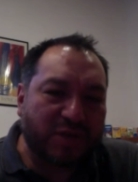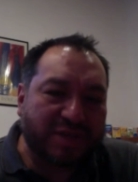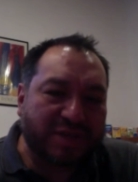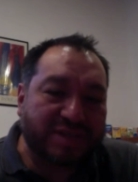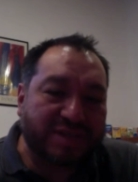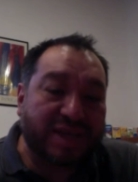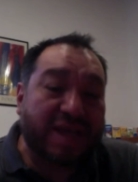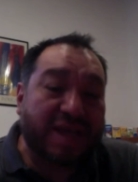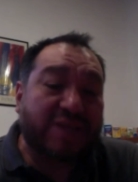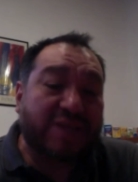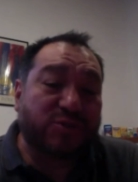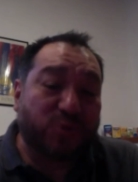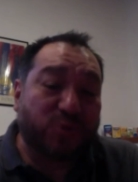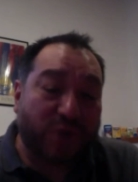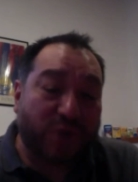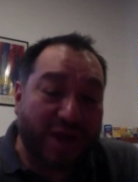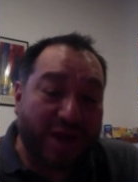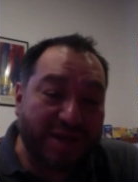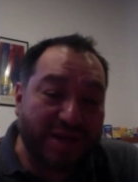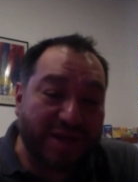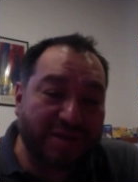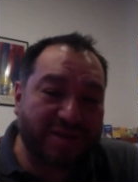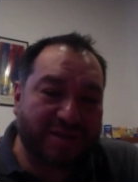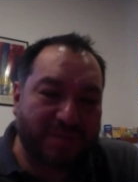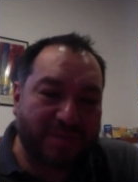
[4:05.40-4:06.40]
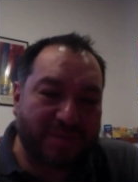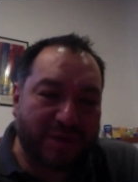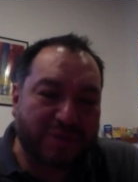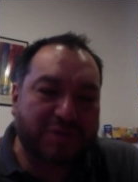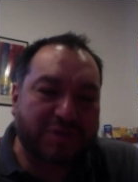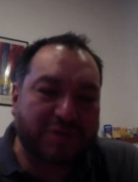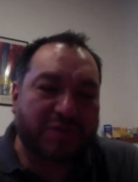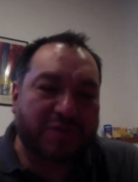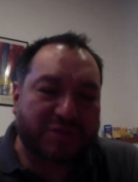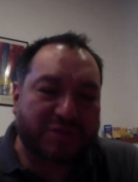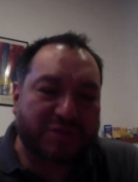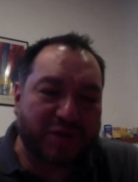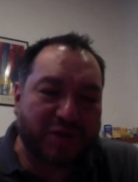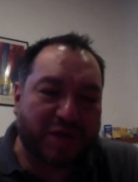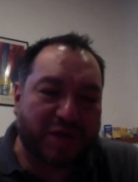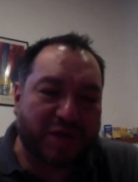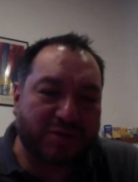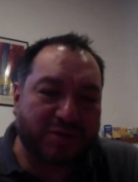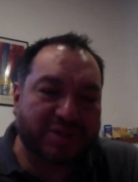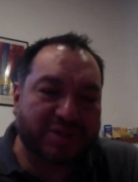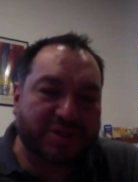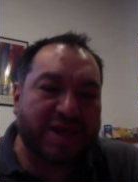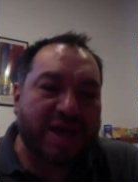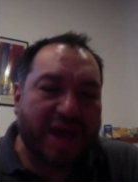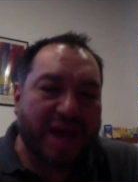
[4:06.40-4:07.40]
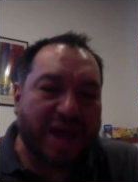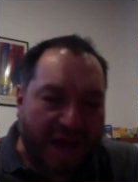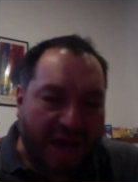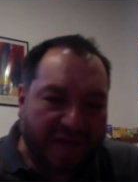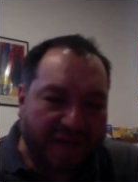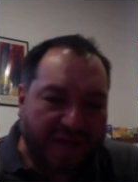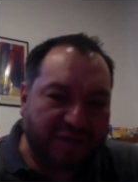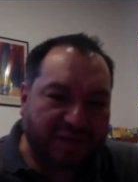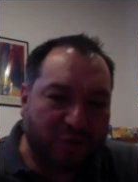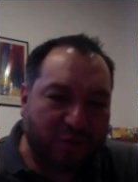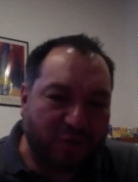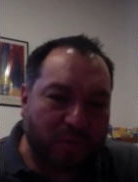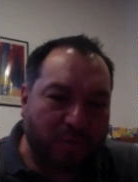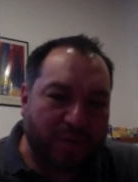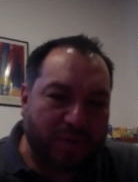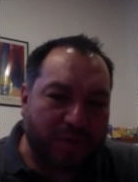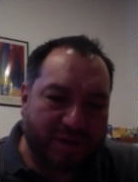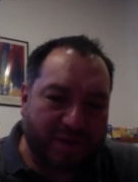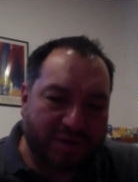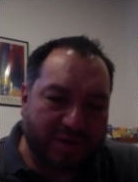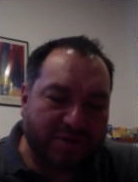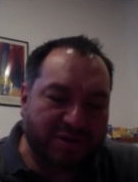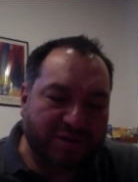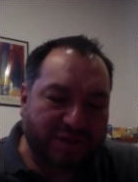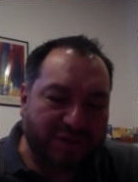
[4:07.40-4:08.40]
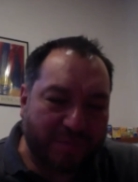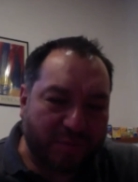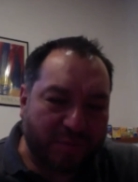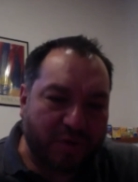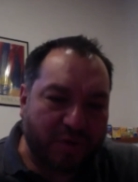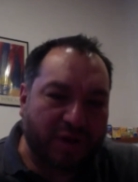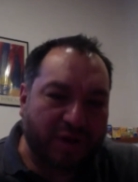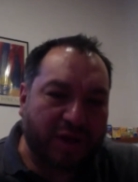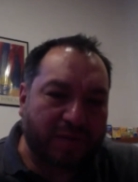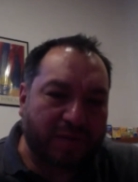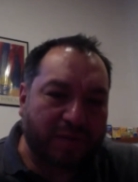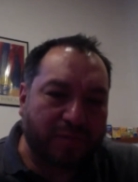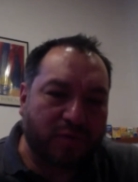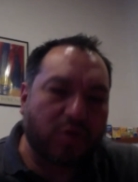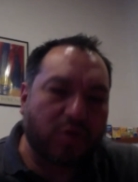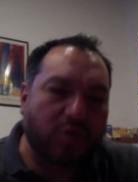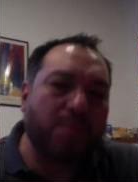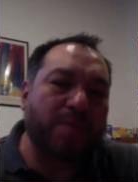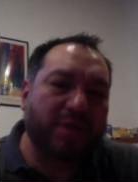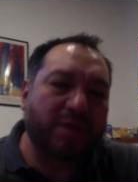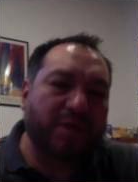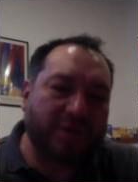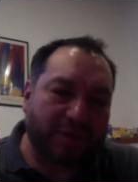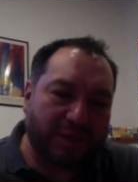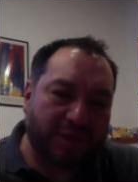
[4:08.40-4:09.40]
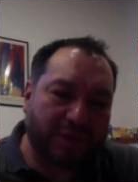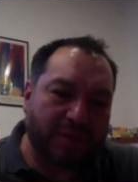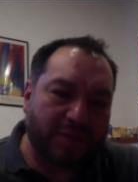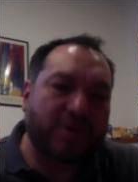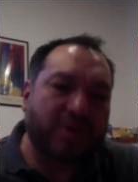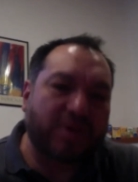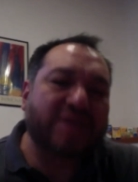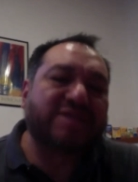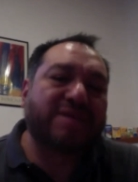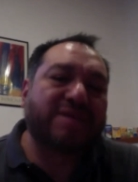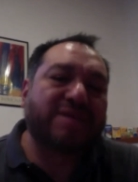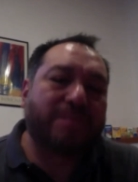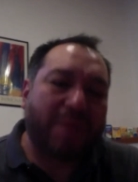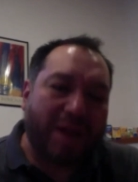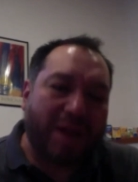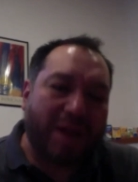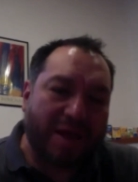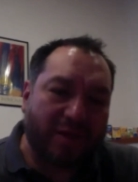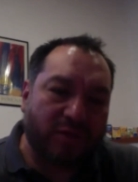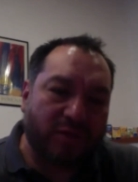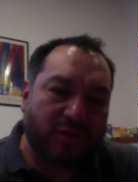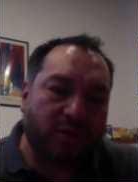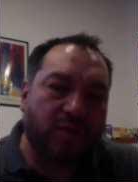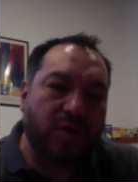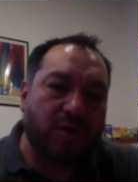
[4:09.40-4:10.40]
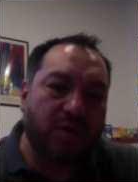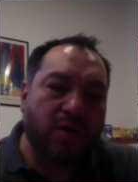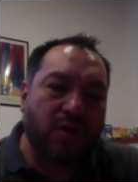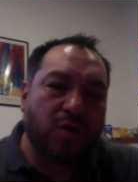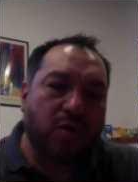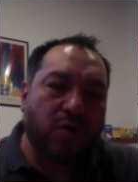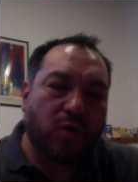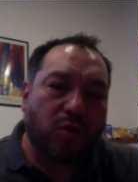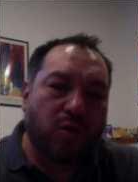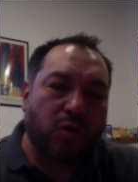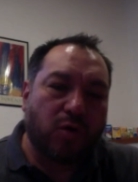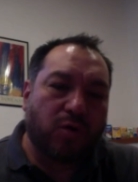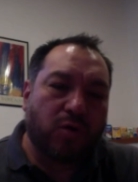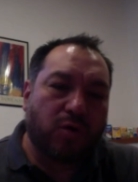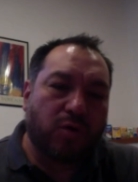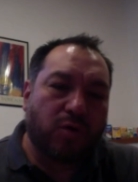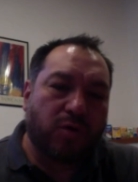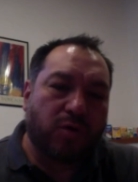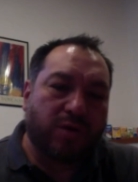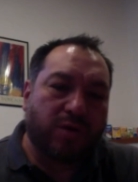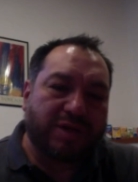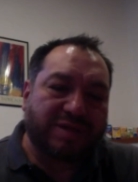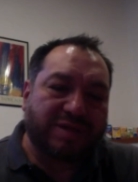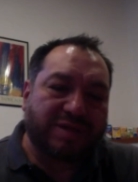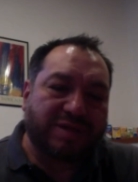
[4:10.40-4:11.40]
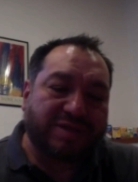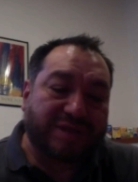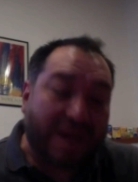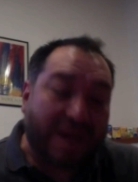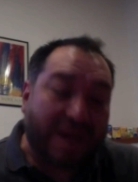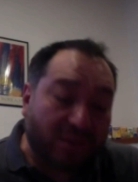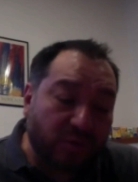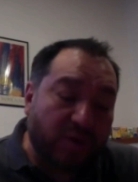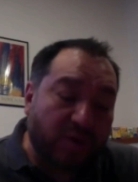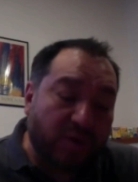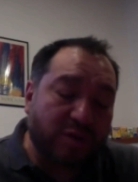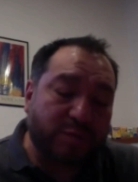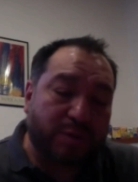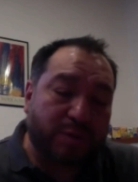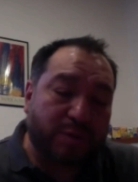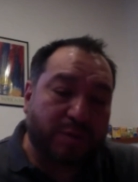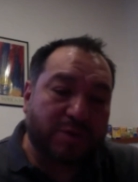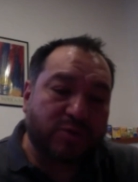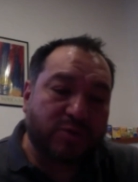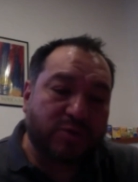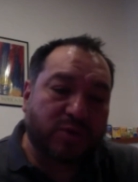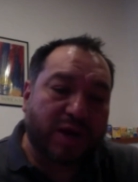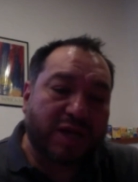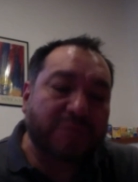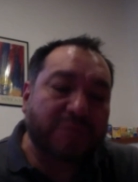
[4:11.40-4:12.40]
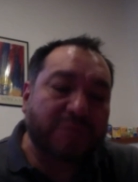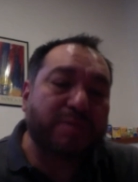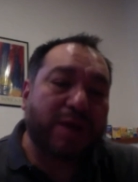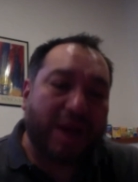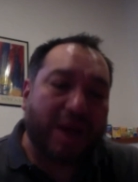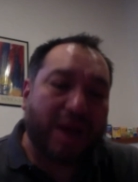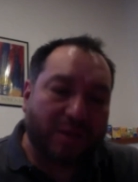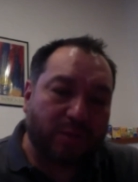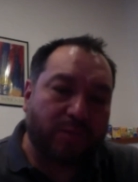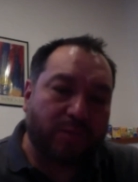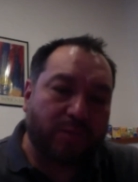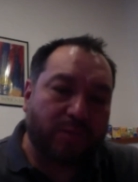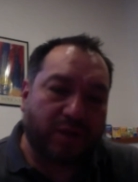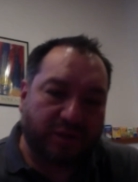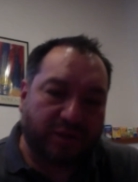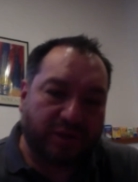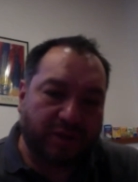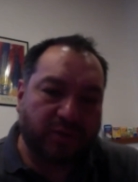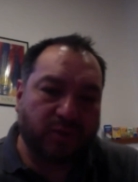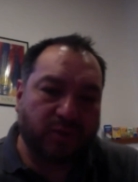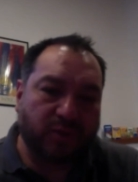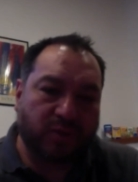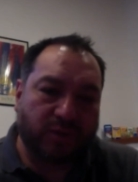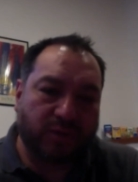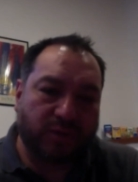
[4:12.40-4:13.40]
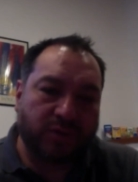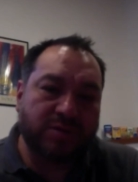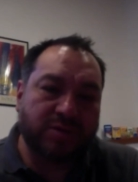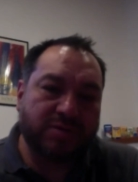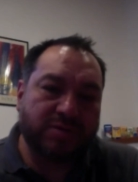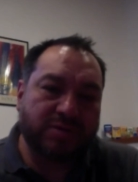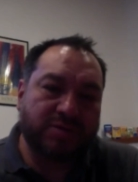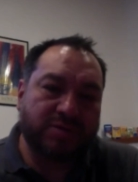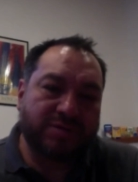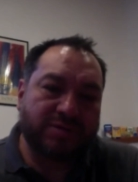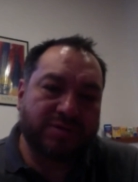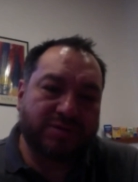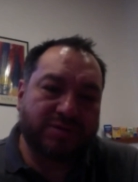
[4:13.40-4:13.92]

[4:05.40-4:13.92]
dice y su gente también, sus aficionados, así lo pide, ¿no? Siempre un equipo competitivo que esté peleando o estando en los primeros lugares peleando por el título, ¿no?